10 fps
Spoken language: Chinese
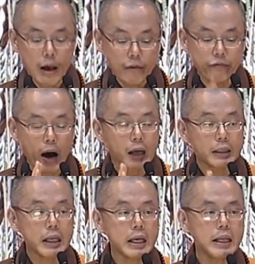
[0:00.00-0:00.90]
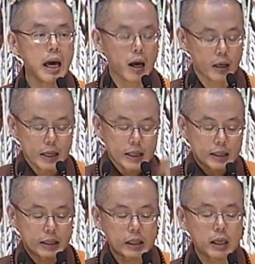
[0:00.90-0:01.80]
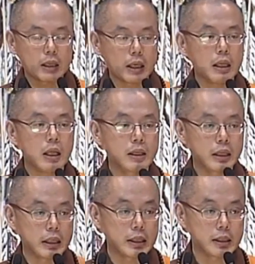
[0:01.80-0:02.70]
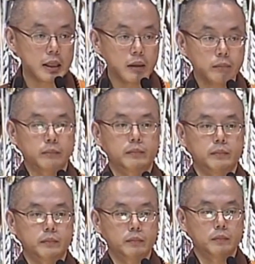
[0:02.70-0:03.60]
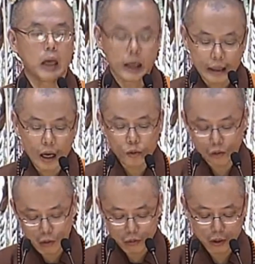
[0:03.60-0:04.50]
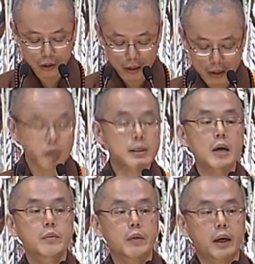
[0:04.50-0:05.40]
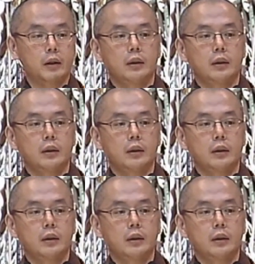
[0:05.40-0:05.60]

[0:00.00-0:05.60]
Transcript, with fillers: 法的力量洗涤了你的心，你要羞耻，要忏悔。